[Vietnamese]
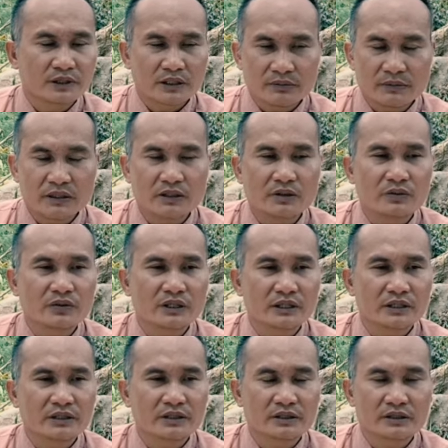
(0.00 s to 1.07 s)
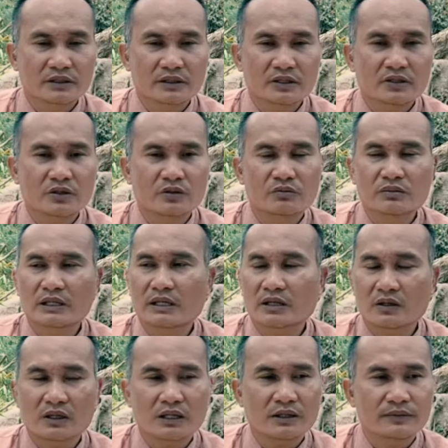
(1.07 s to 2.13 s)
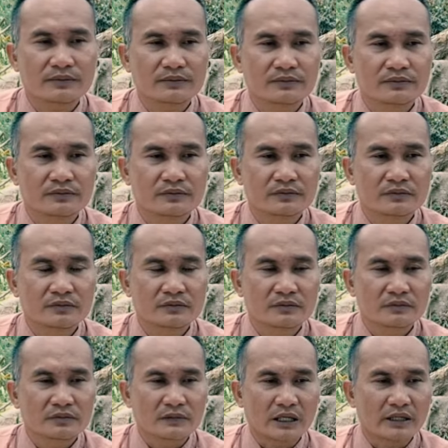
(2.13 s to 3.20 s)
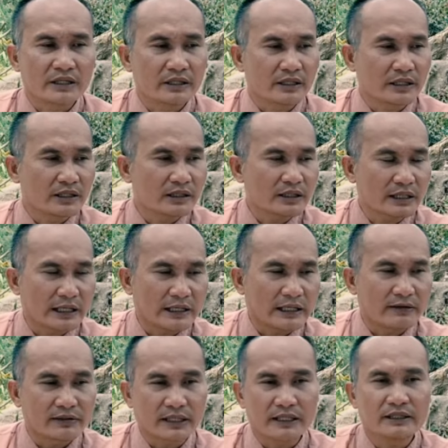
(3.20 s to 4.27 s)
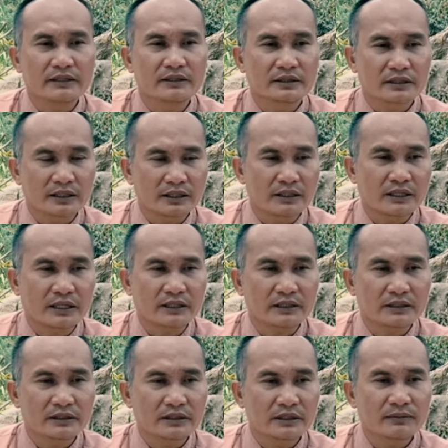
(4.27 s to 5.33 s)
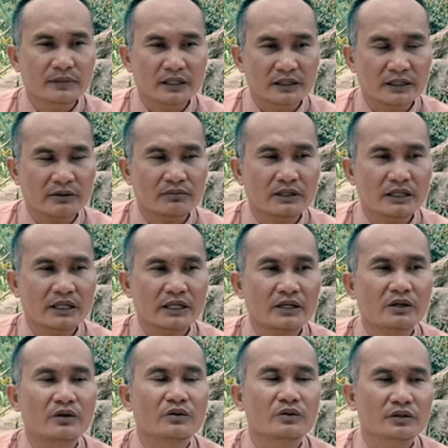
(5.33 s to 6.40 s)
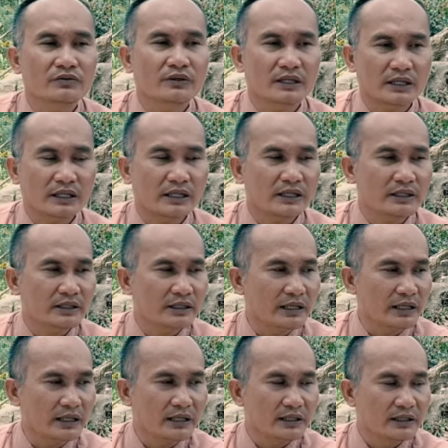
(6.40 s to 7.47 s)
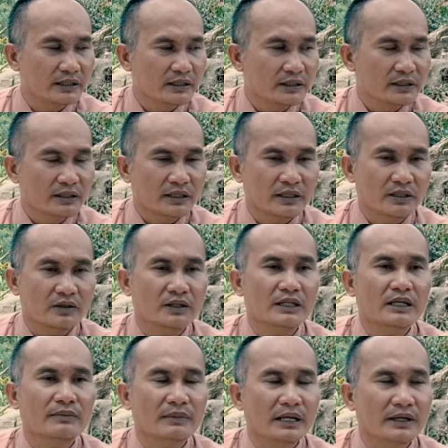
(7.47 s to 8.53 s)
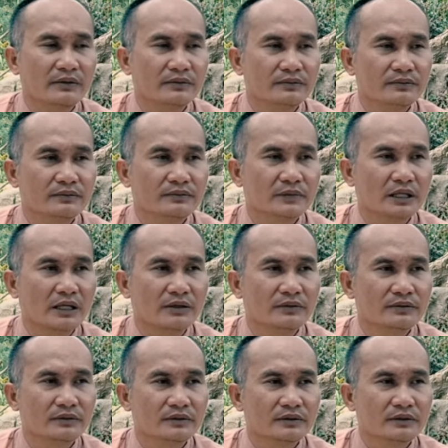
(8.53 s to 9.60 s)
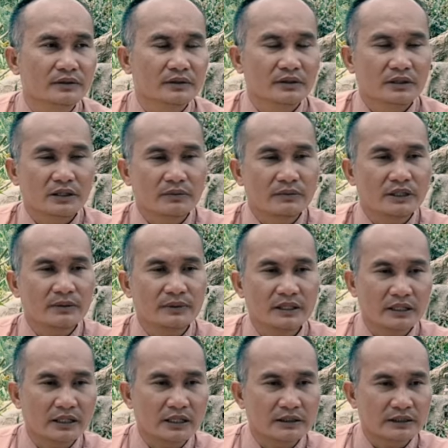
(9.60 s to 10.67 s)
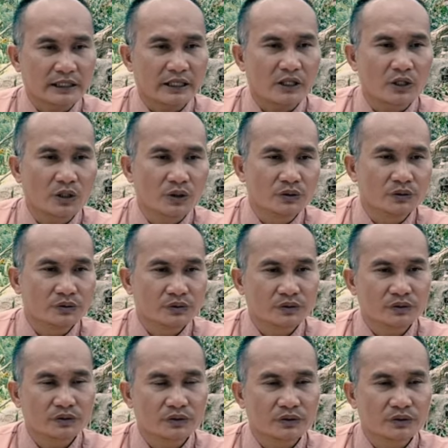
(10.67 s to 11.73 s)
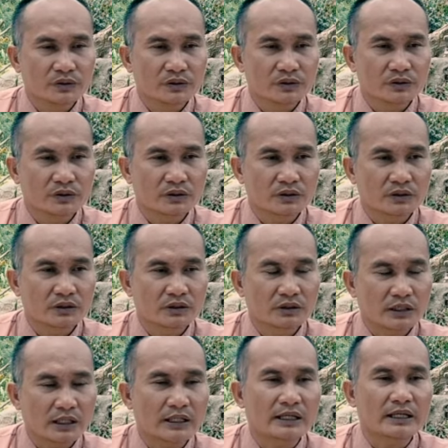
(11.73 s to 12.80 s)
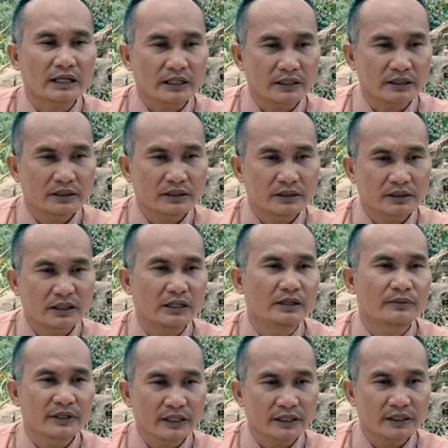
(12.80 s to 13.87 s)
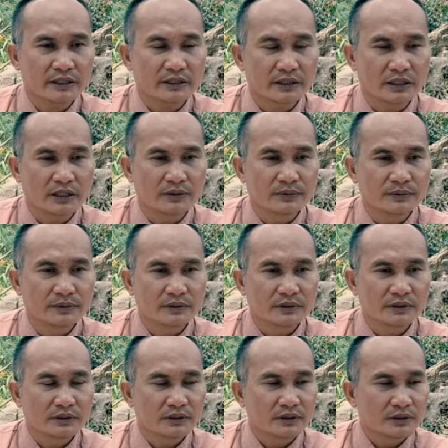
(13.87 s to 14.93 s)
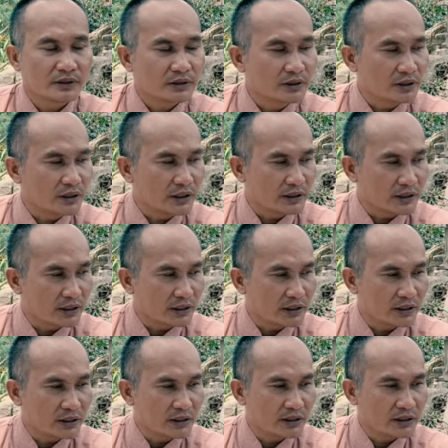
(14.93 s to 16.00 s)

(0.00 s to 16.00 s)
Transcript: giống như lưu ly nó cũng đã có tại vì anh cái nào anh thấy được thì anh thấy nhưng mà trong cái cõi của đức phật a di đà thì có thất bảo thấy không giống như bây giờ san hô anh đã thấy thì anh biết hiểu không rồi tới